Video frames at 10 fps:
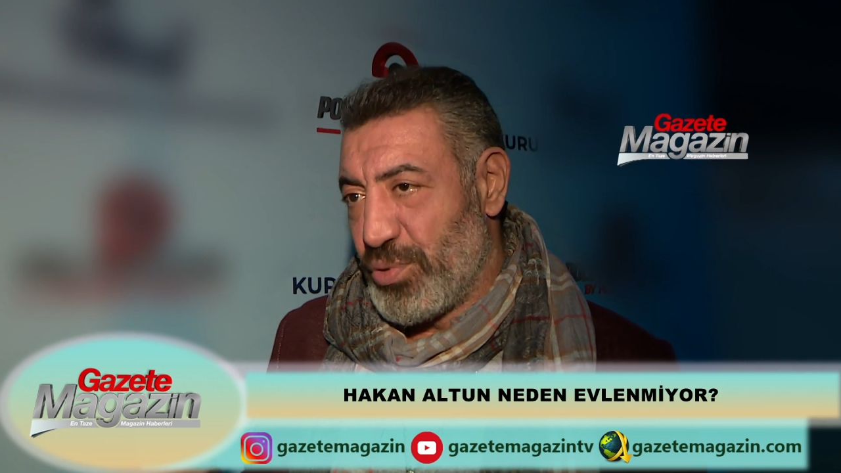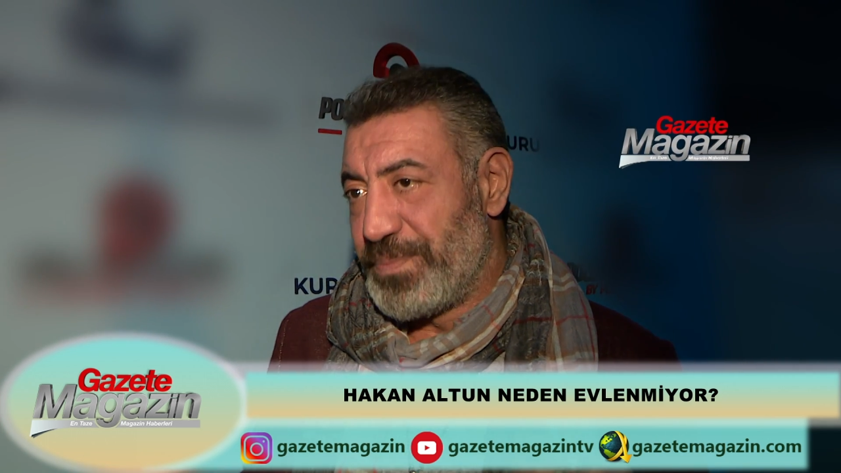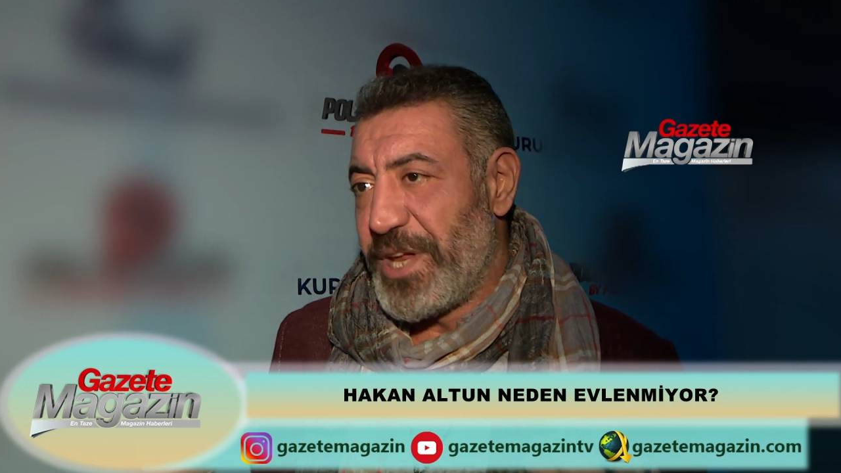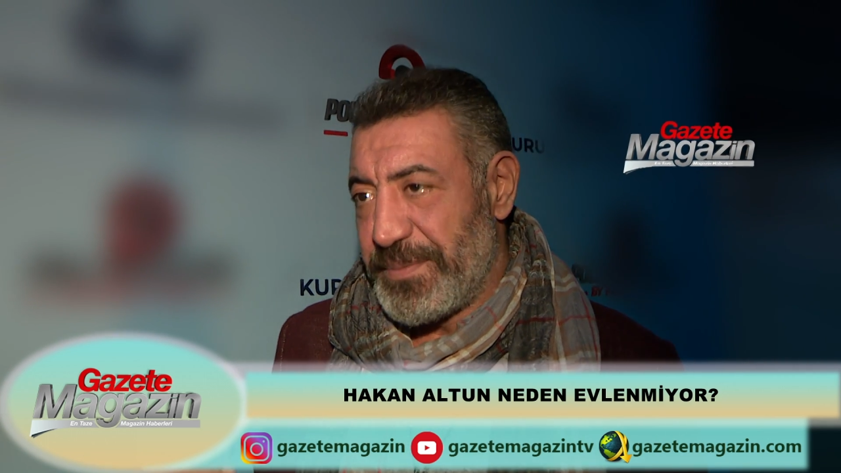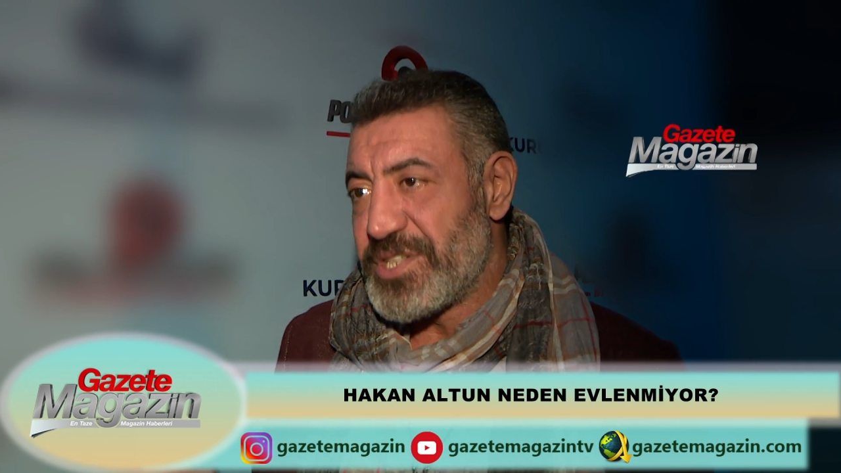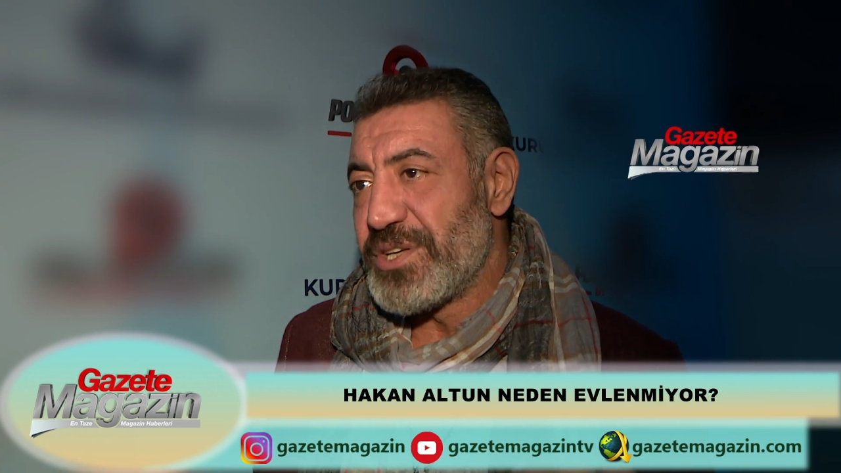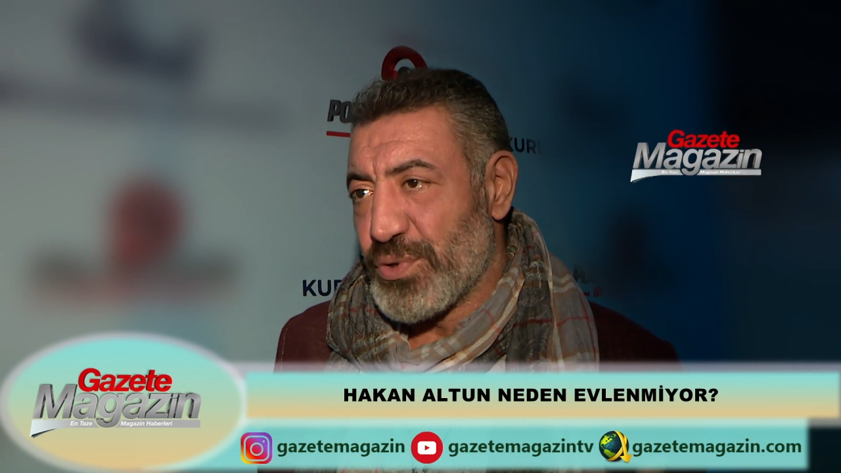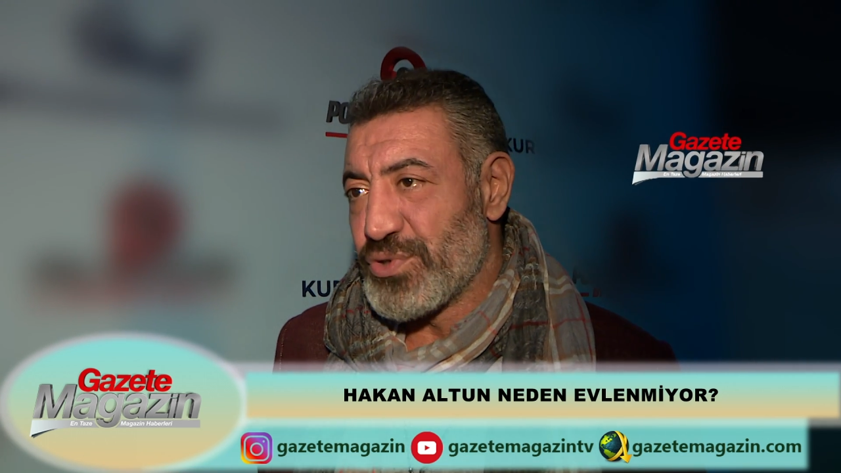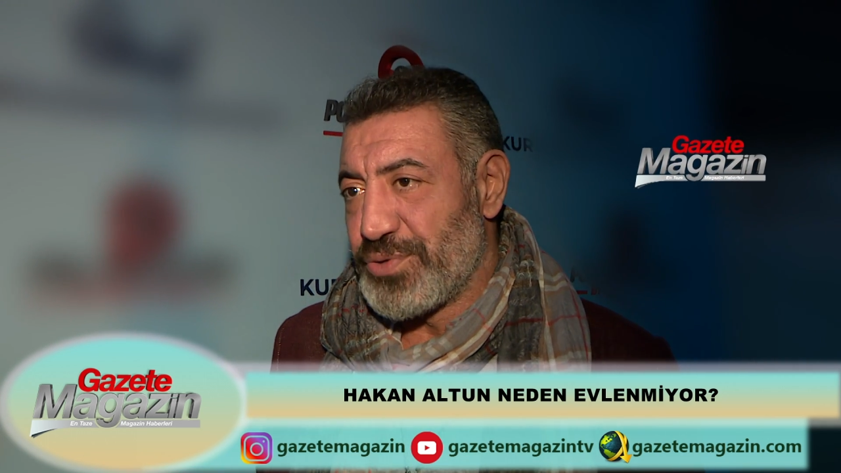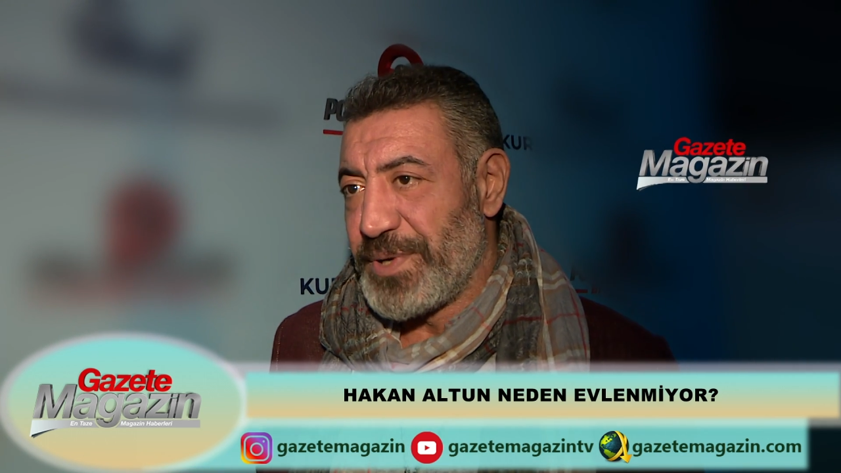bu benim için
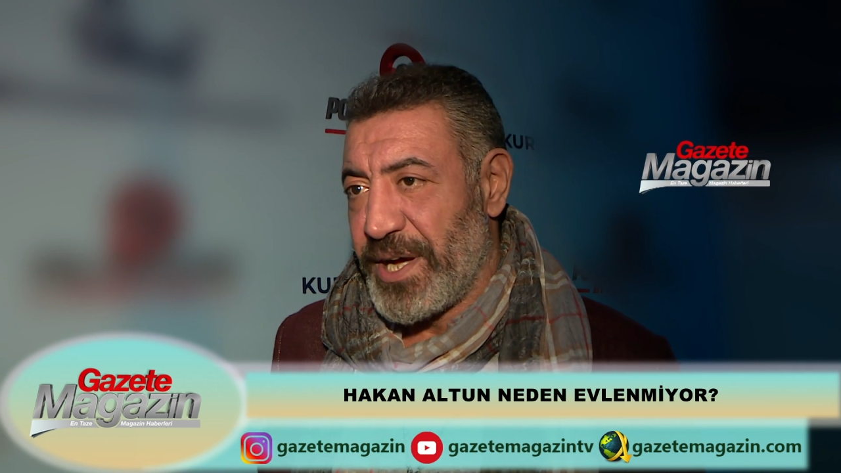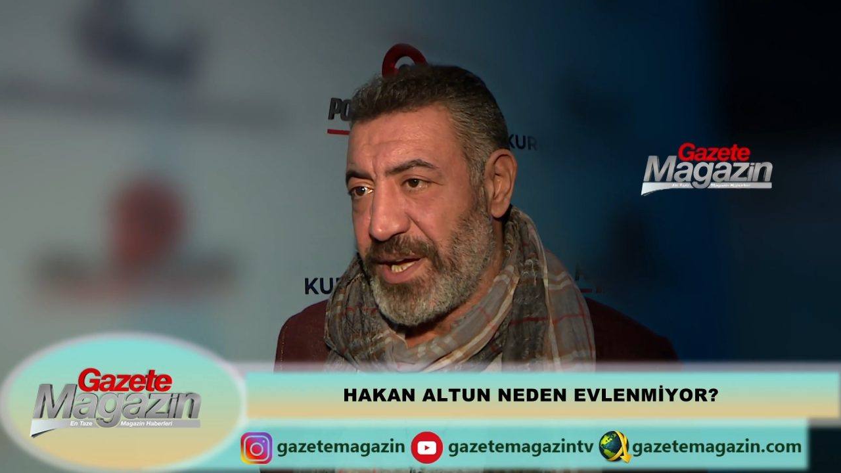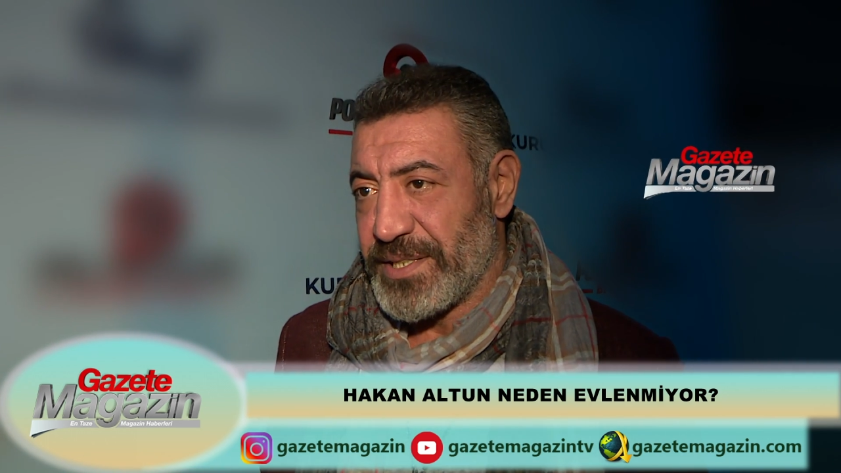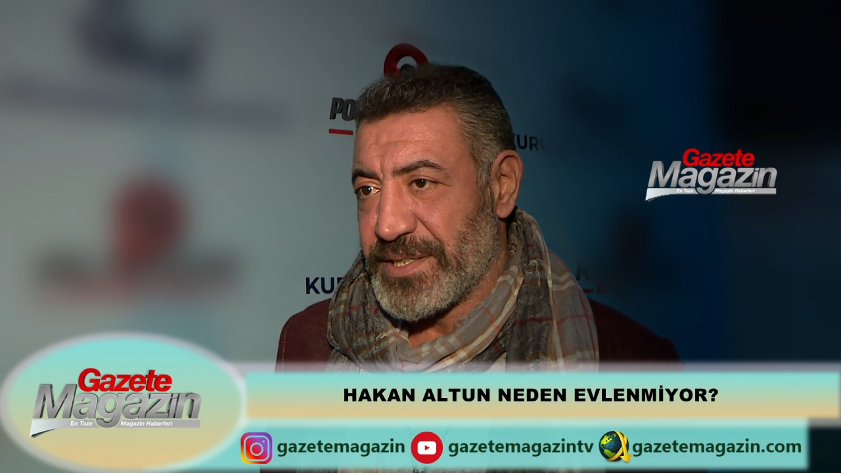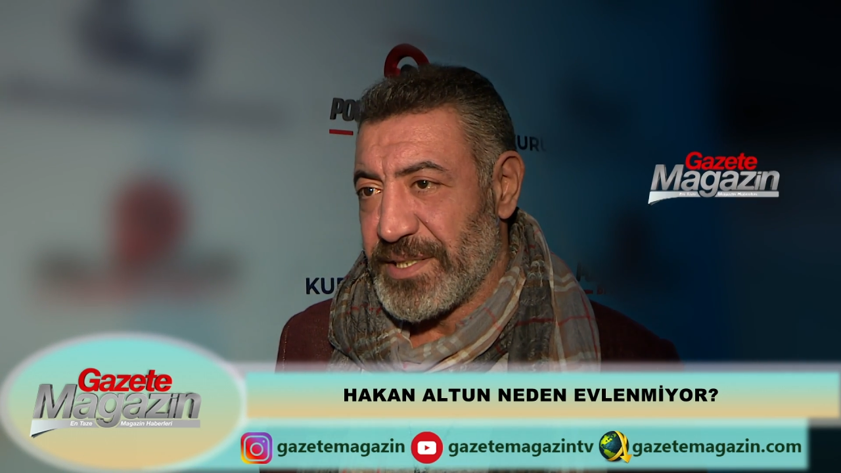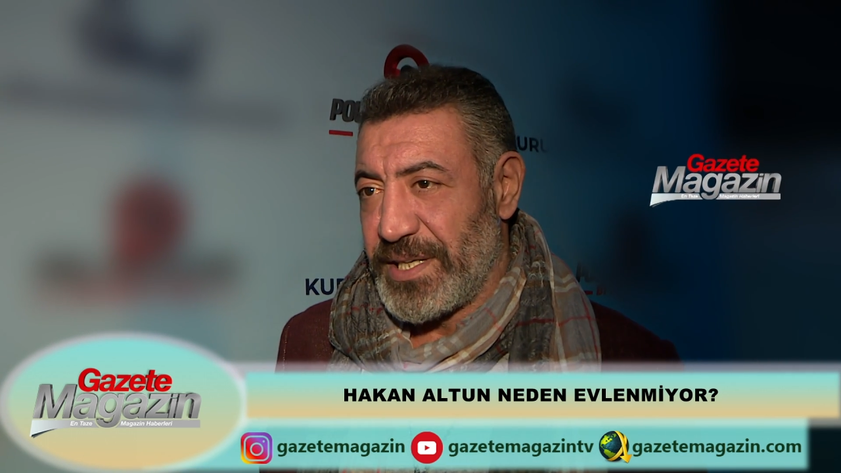yorucu bir hayat.